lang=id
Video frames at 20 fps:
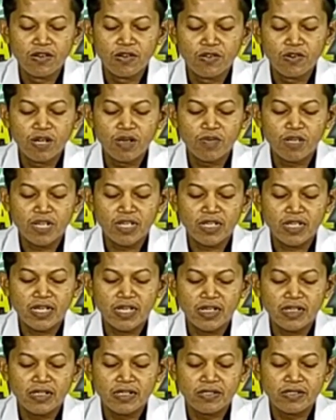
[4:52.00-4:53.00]
wa
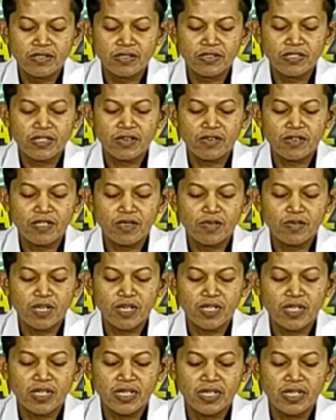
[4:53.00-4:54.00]
makna utawi
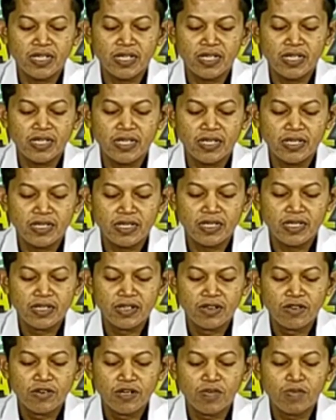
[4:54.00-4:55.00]
maknane
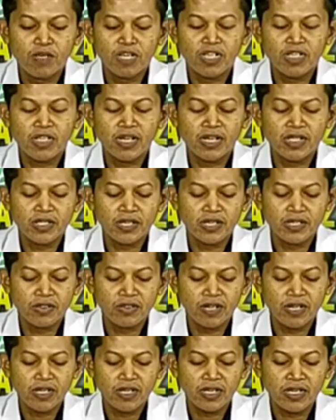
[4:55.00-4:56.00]
wa makna
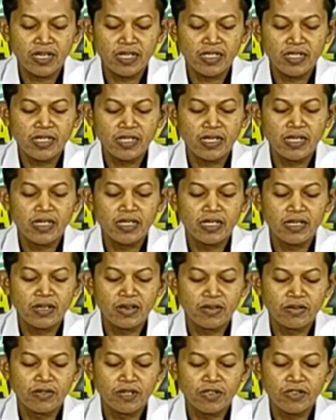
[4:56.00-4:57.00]
asyhadu alla ilaha
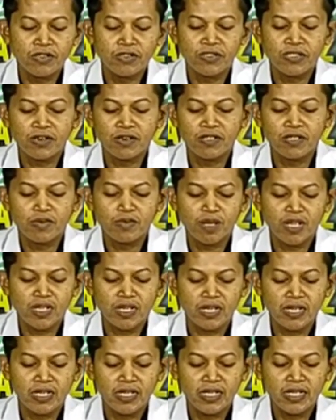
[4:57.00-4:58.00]
illallah utawi
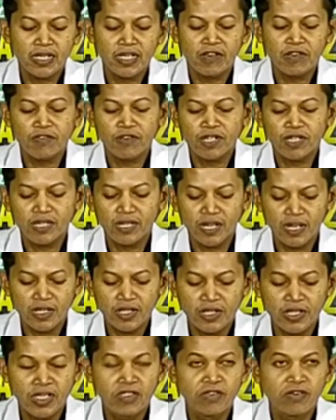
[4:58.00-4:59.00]
maknane lafaz
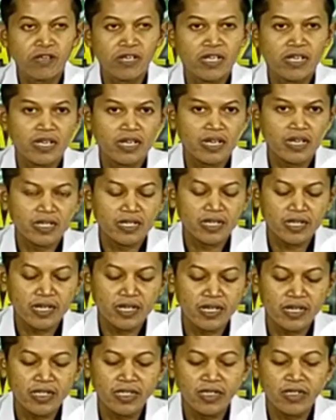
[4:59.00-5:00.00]
asyhadu alla
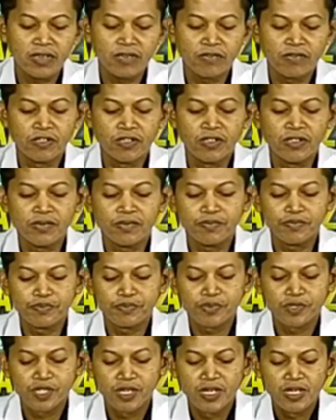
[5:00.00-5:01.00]
ilaha illallah
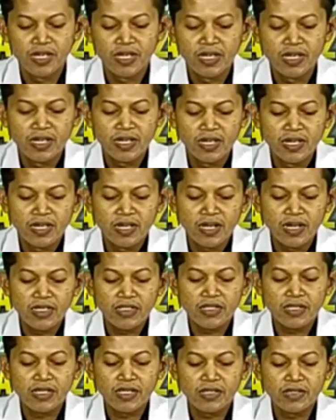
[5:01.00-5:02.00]

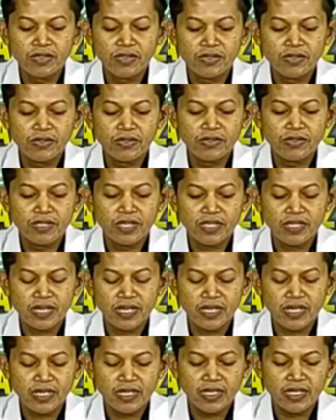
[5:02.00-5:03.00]
Asyhadu
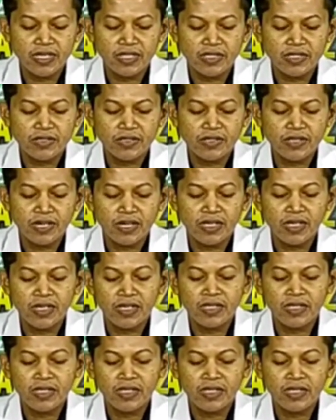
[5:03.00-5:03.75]
nakseni ingsun an